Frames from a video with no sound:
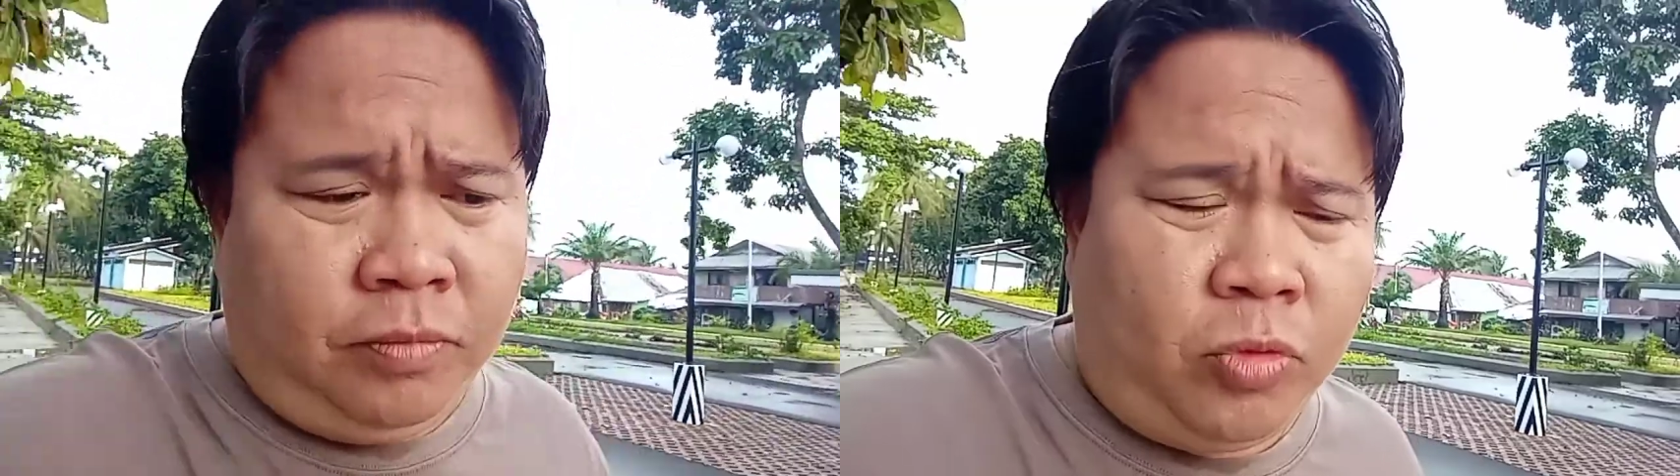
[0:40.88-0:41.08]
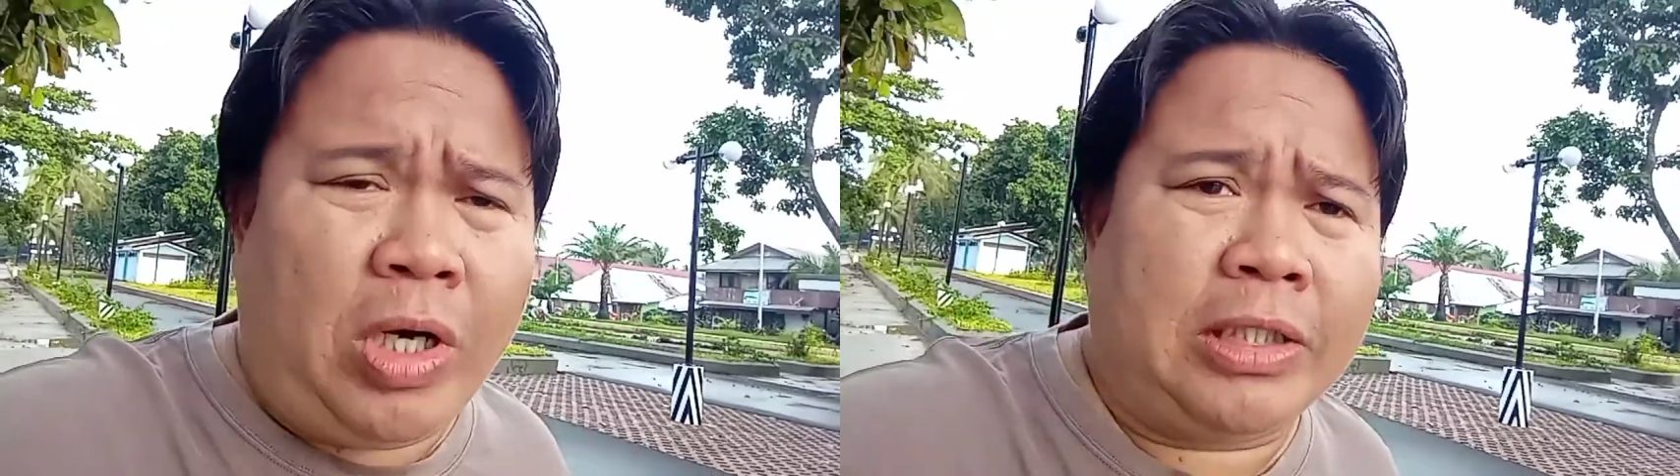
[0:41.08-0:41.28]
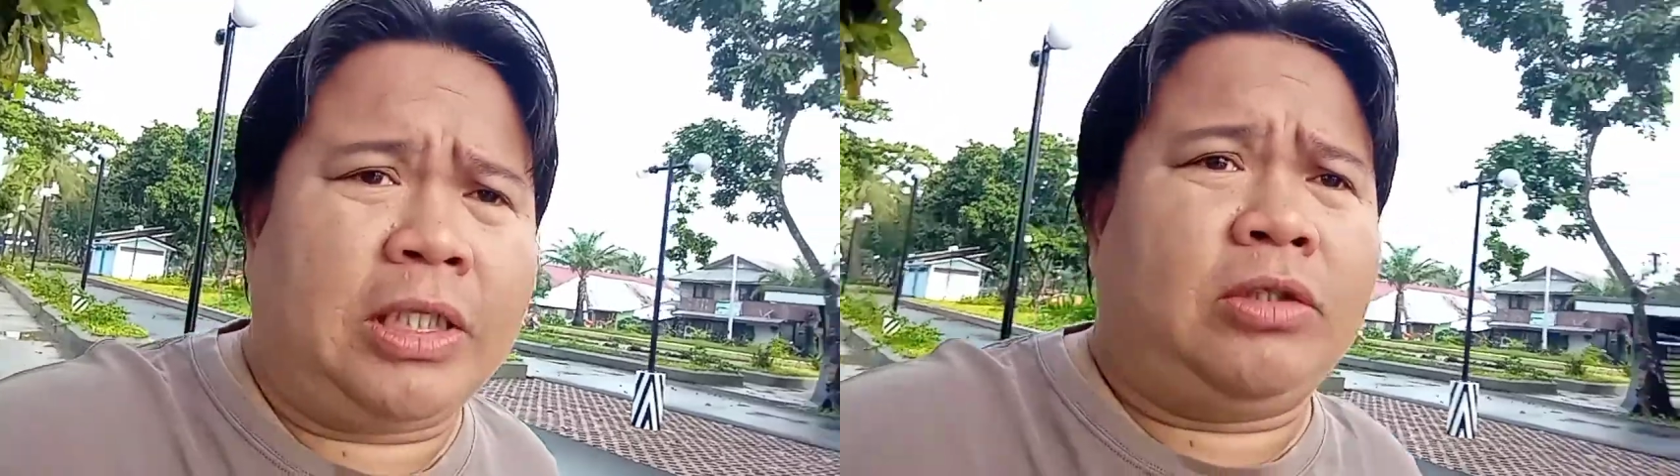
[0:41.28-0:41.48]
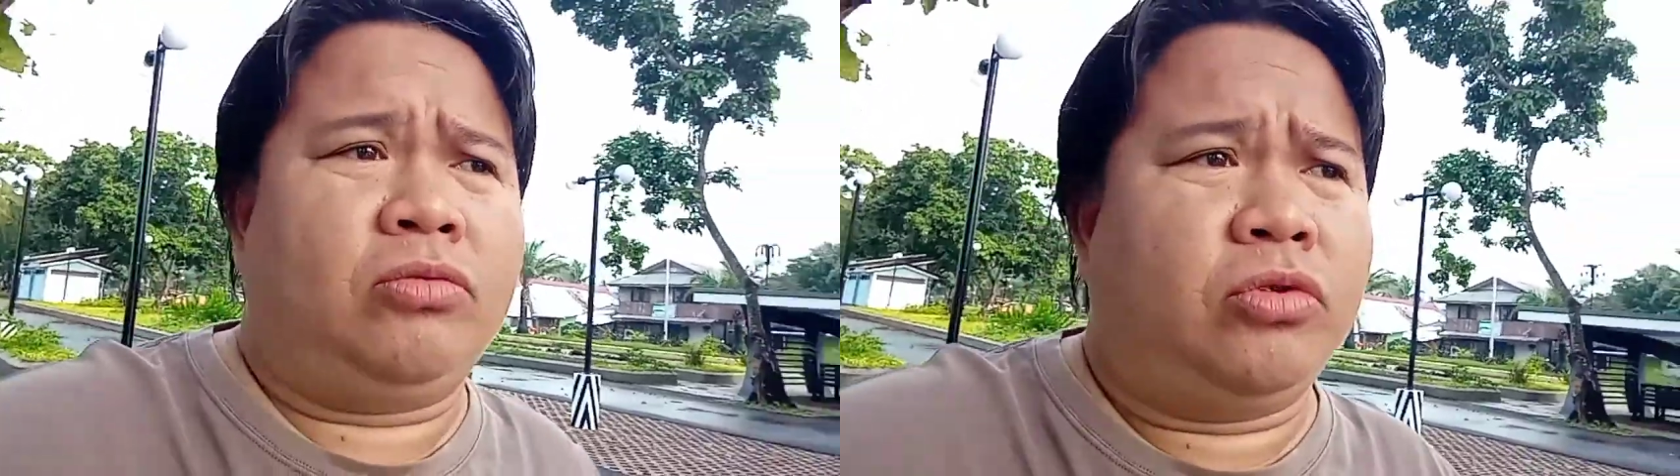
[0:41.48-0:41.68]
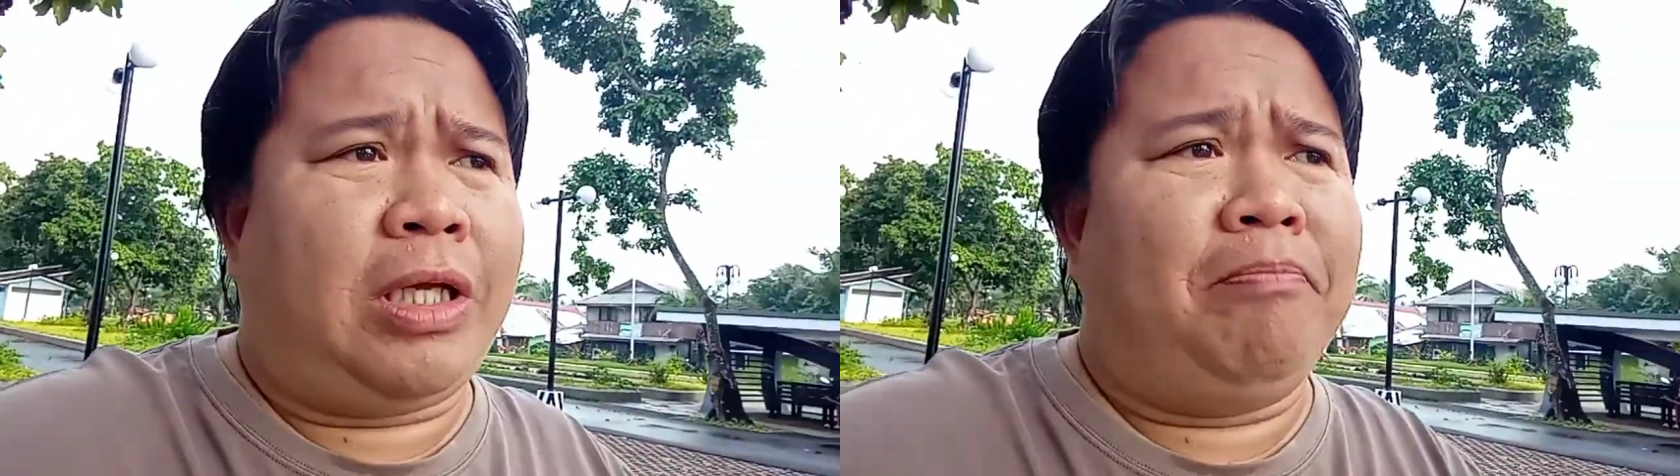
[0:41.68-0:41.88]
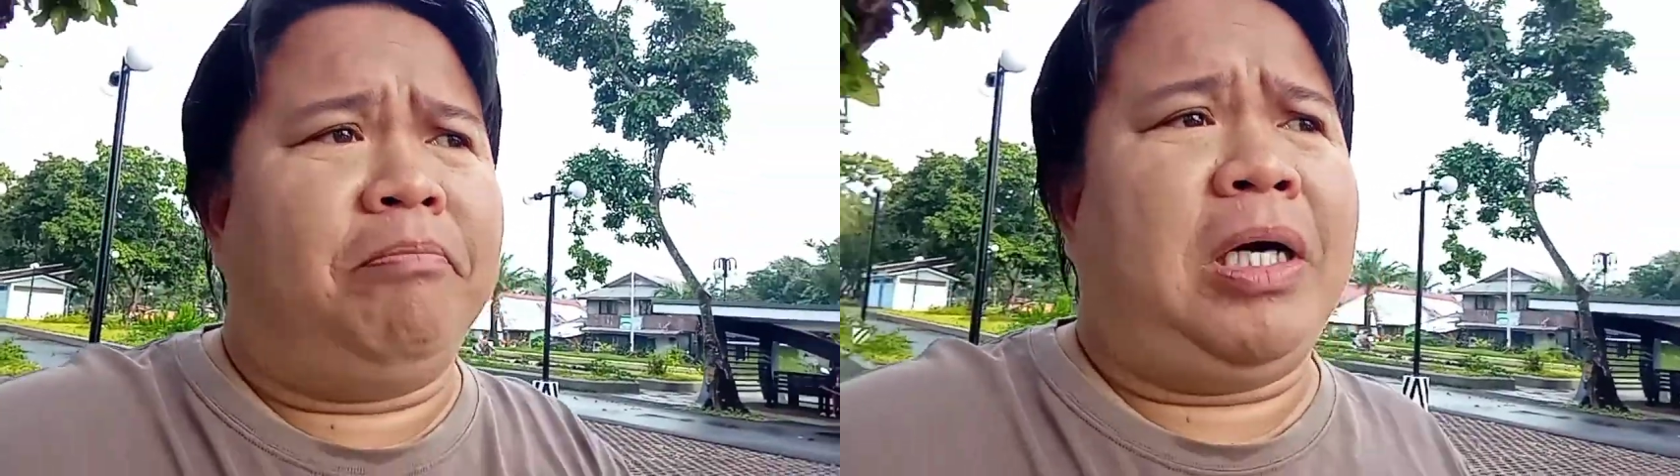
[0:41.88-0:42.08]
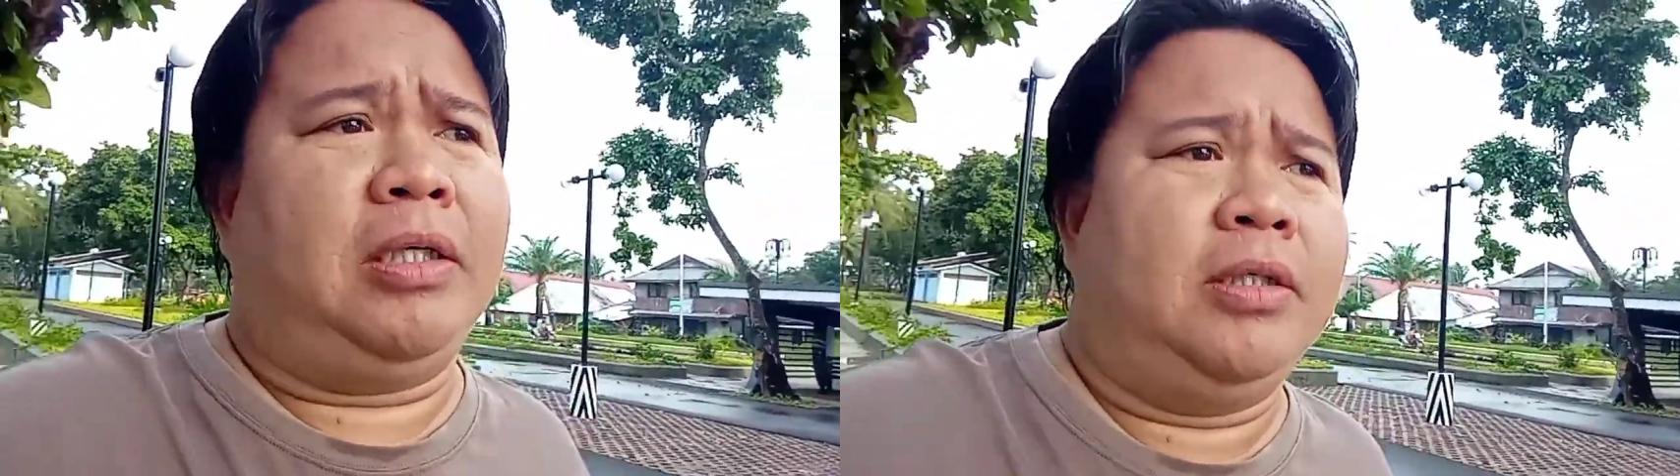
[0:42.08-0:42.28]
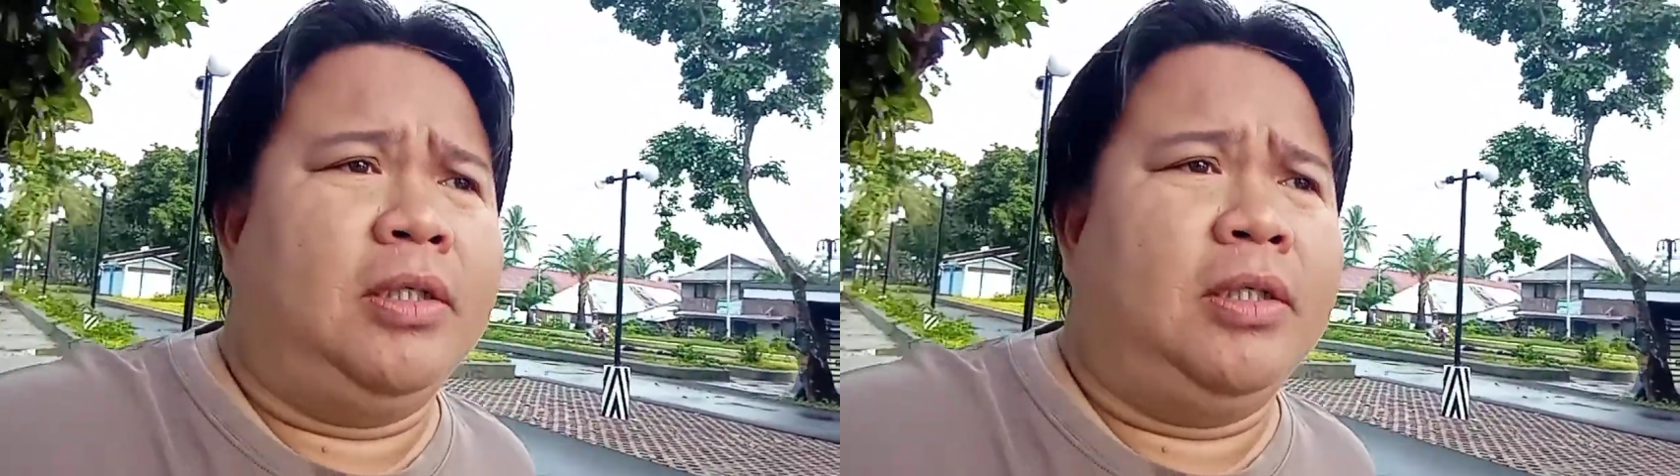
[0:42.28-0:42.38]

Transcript: muhatag og tambag